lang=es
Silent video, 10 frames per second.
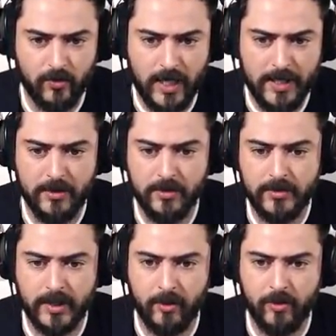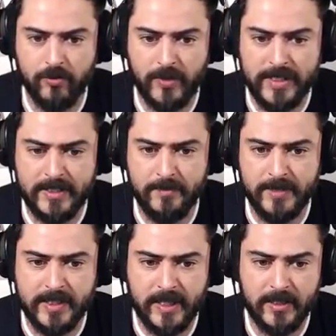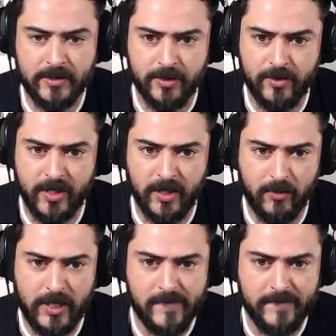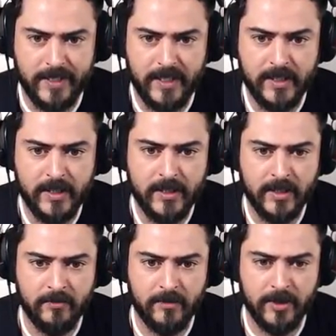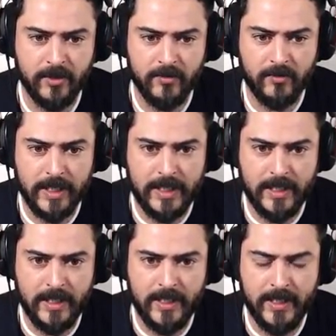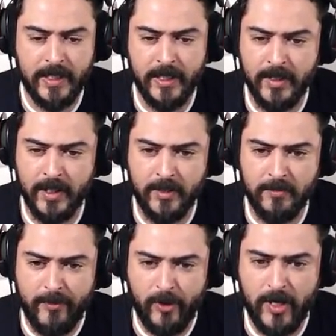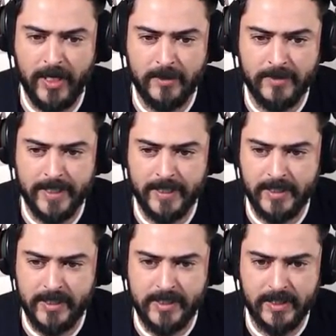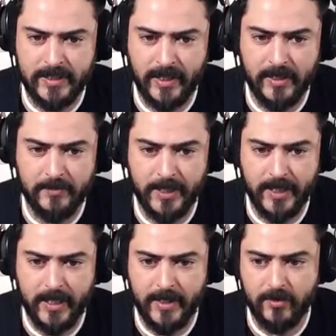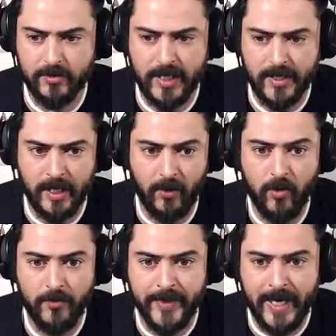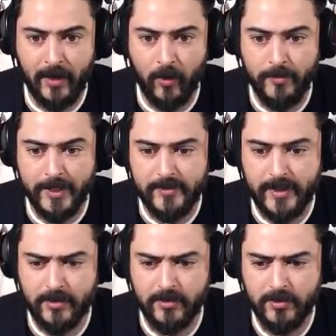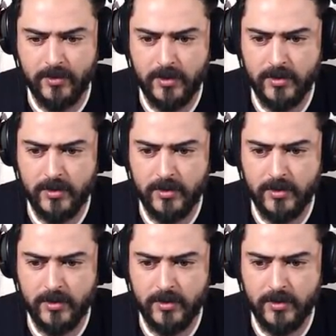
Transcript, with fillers: jugando Tampoco os vayáis a pensar que soy yo aquí un cafre que me meto a jugar y me pongo a grabar aquí sin enterarme de nada. O sea, de algo, de algo me entero.